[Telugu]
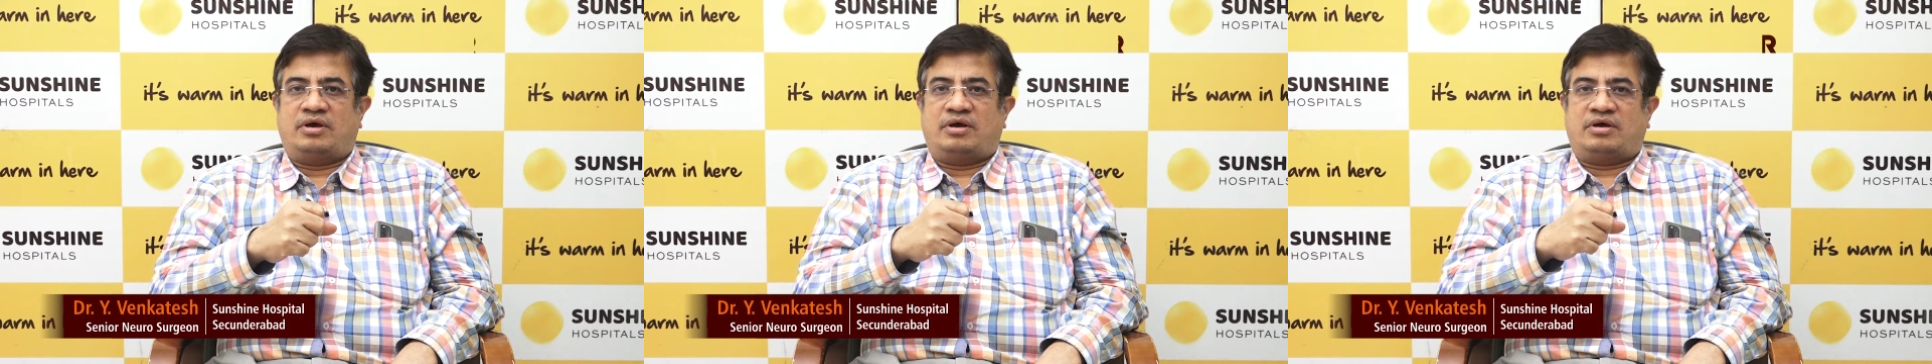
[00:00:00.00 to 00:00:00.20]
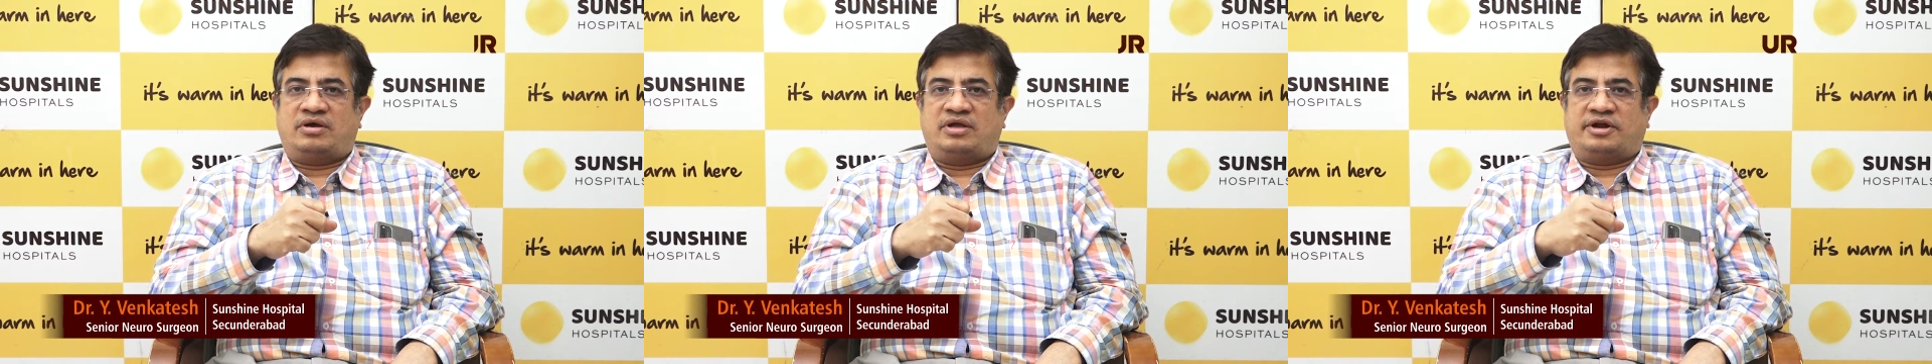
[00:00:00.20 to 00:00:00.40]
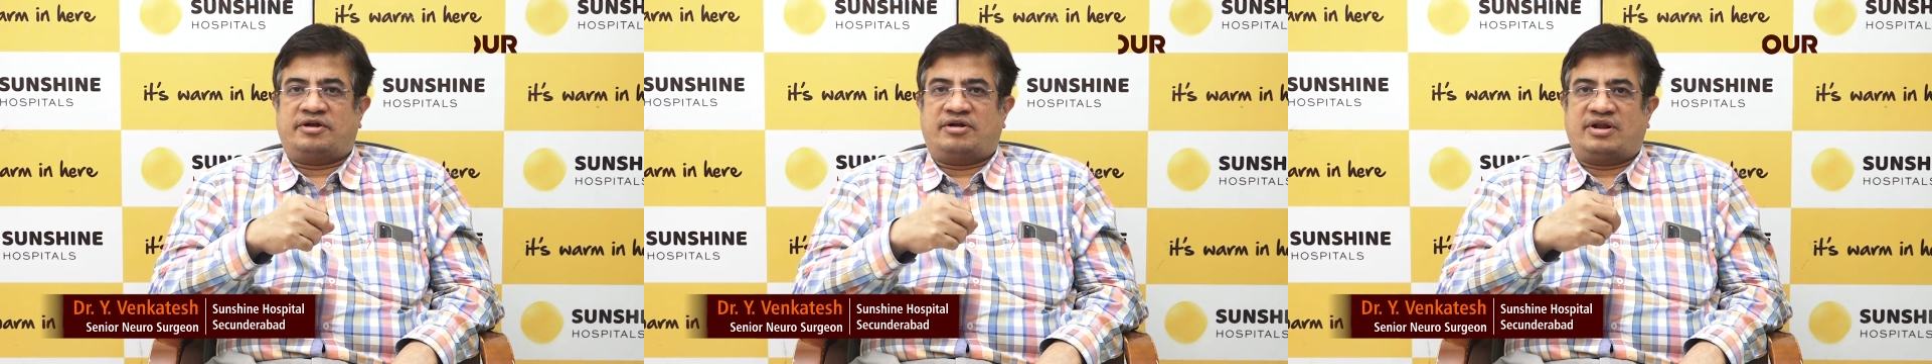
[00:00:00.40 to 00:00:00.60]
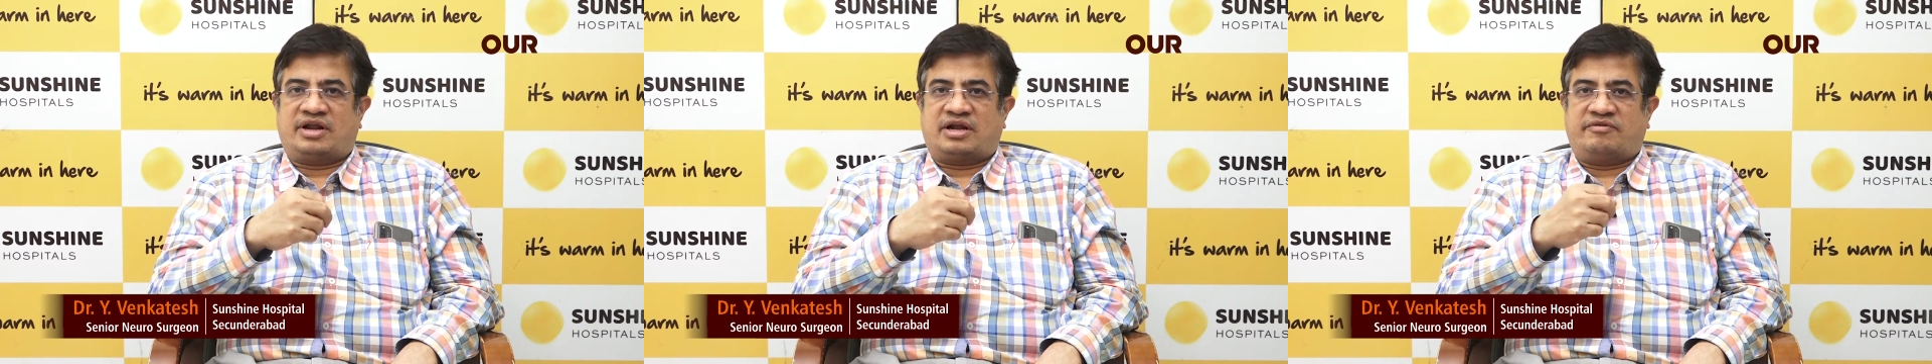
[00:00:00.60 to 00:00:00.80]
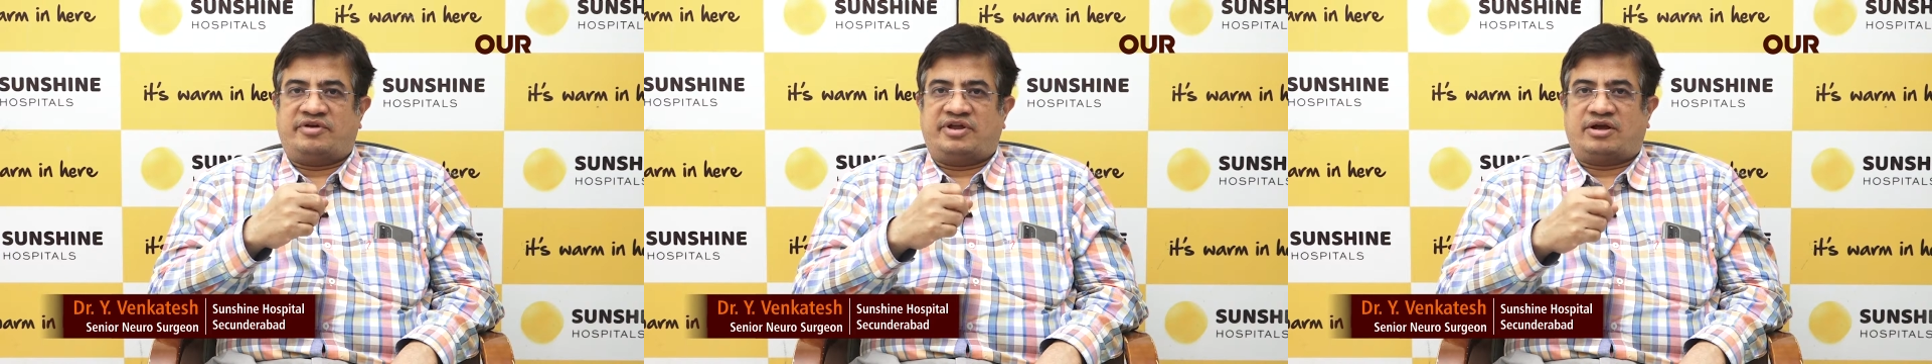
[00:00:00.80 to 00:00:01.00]
ఆ ఎలక్ట్రికల్
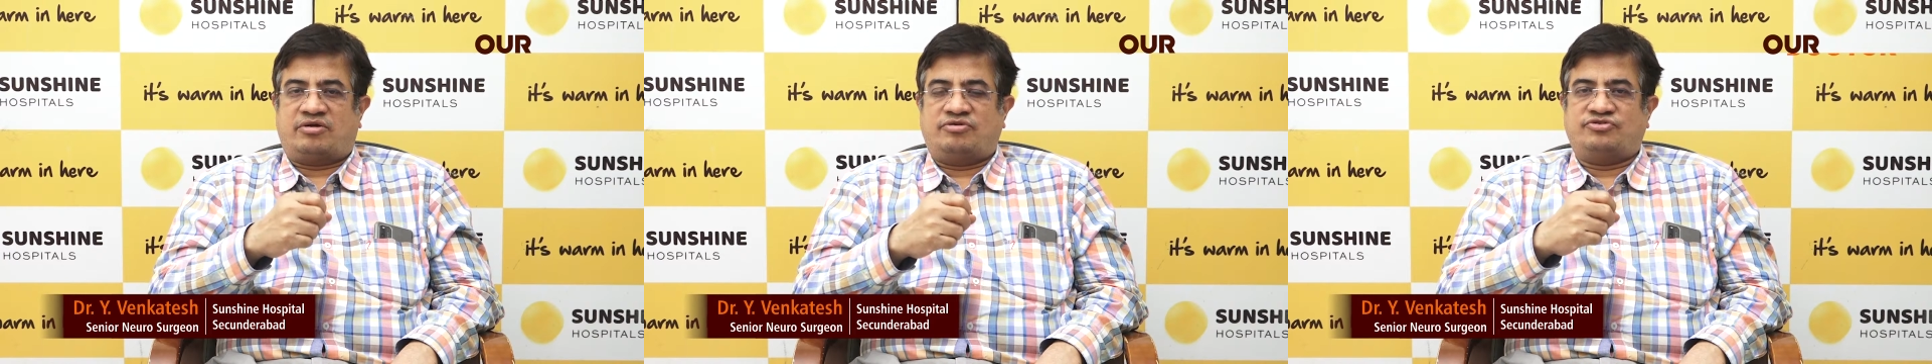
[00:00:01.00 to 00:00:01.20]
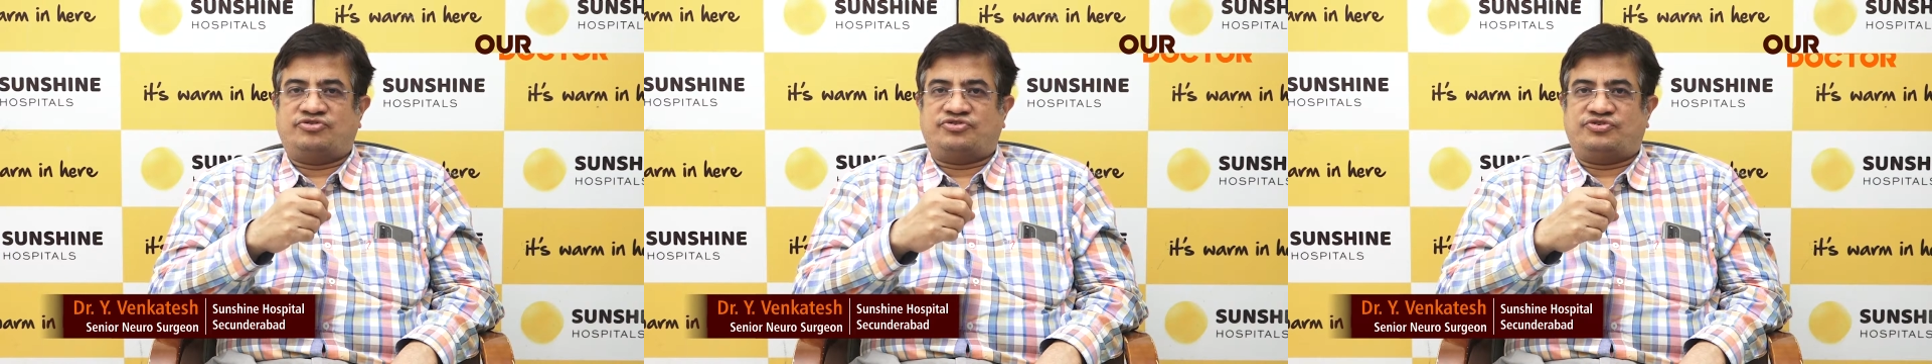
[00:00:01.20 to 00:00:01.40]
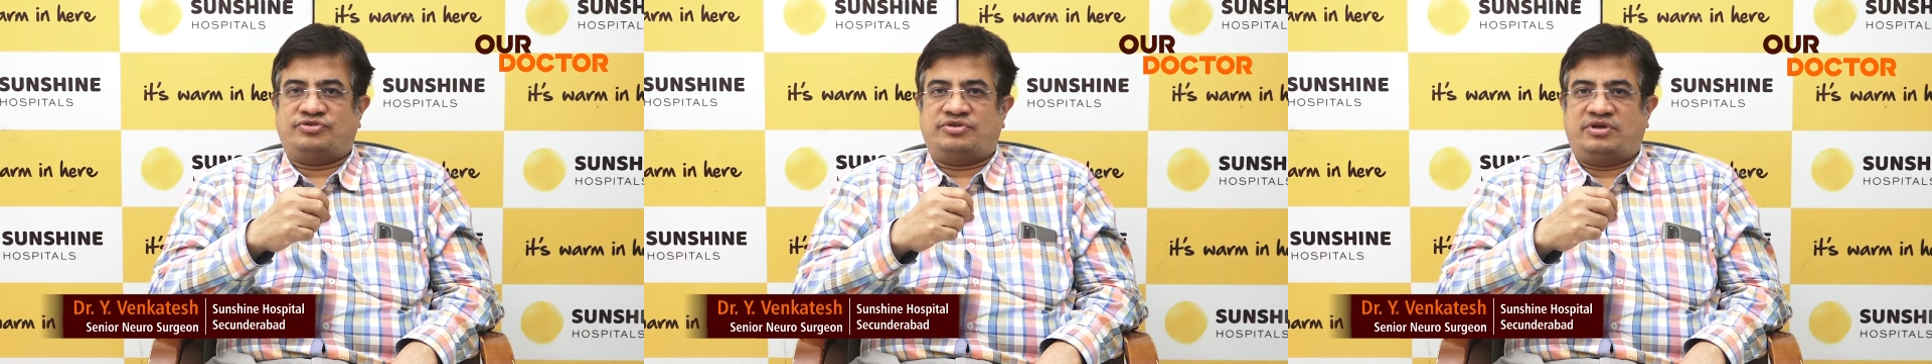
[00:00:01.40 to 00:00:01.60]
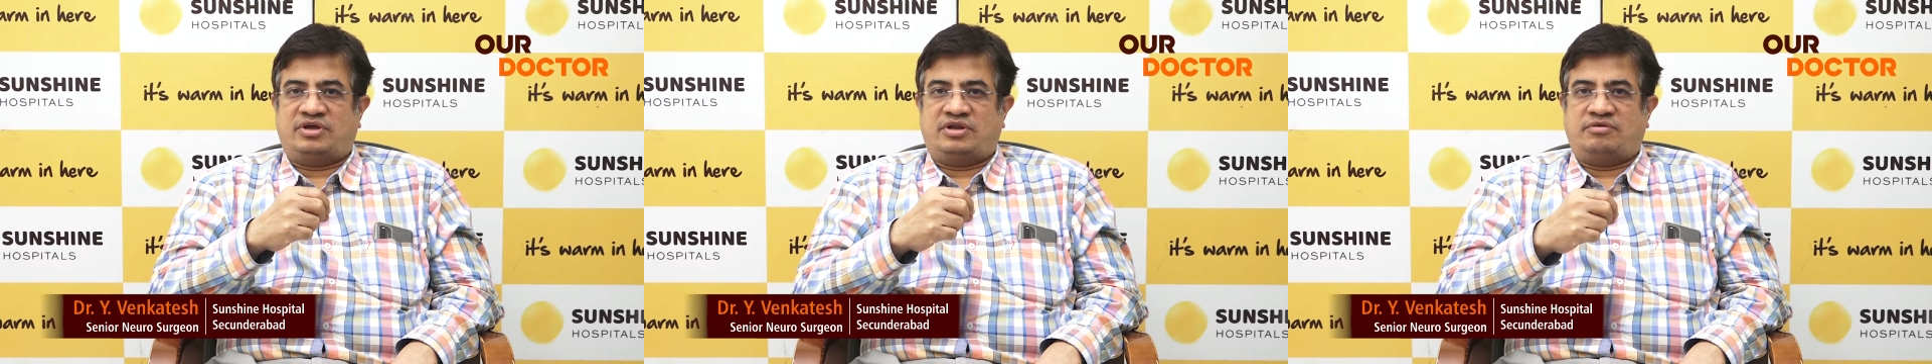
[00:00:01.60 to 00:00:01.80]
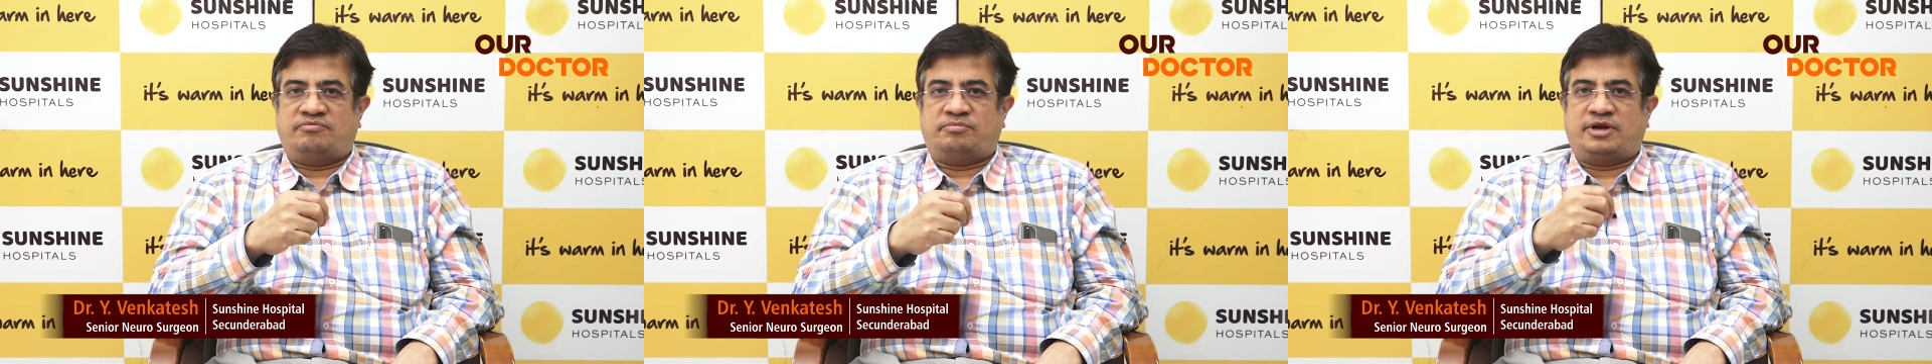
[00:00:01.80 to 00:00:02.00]
యాక్టివిటీ ఎక్కడి నుంచి వస్తుంది
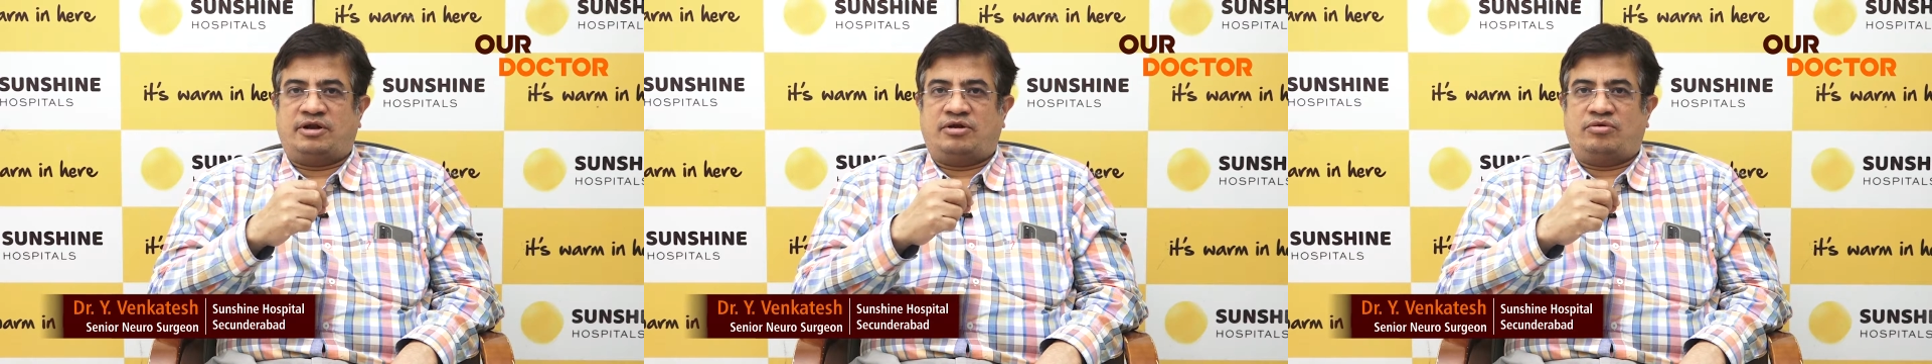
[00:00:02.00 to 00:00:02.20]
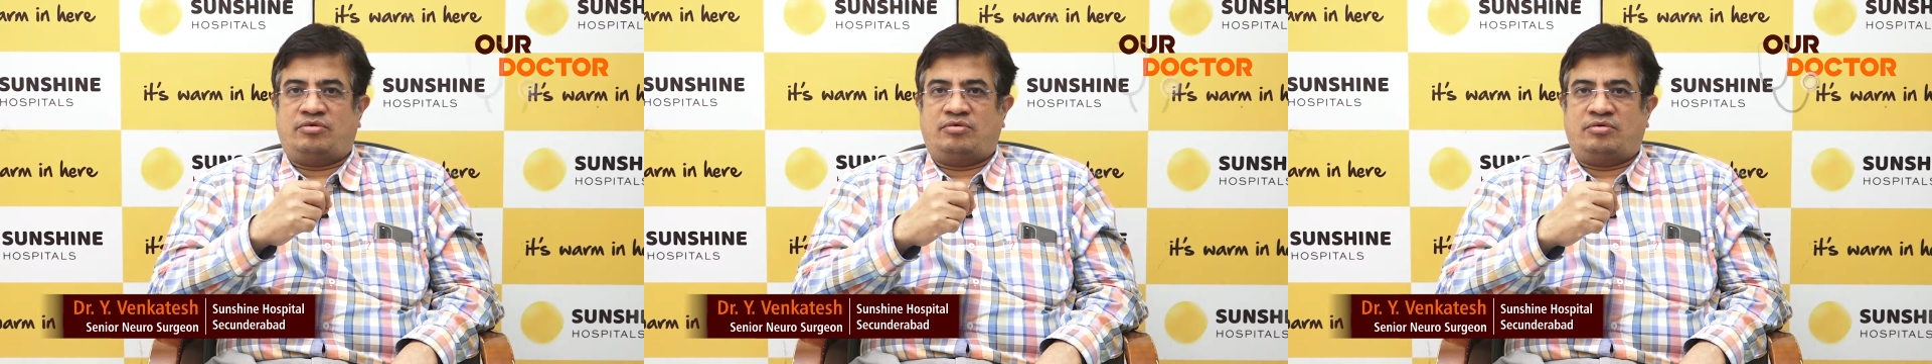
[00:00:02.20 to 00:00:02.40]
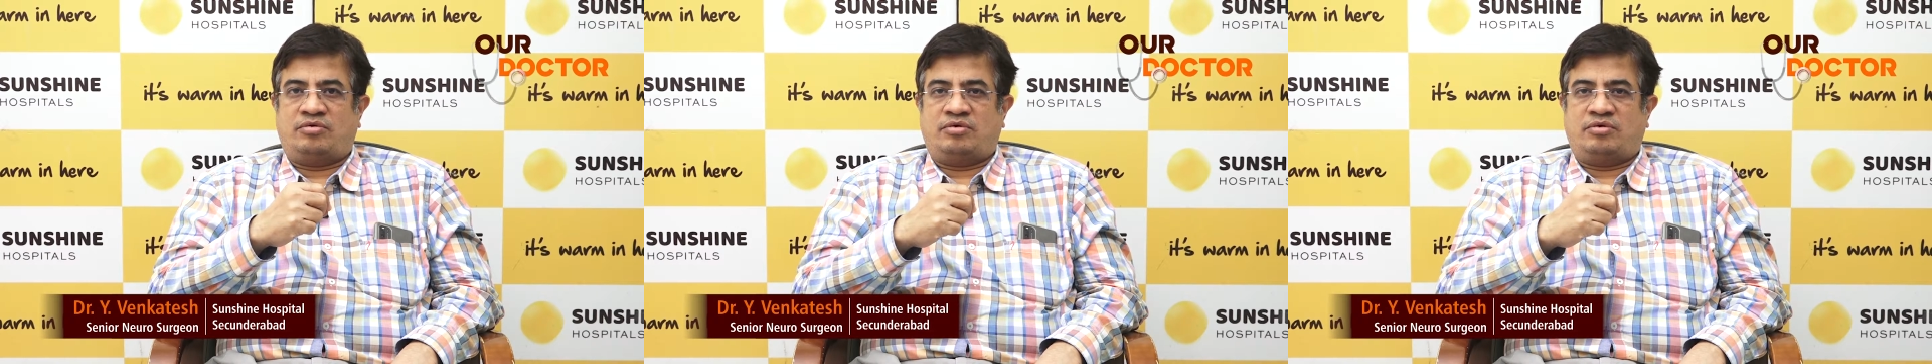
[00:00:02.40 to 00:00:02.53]
అని బ్రెయిన్లో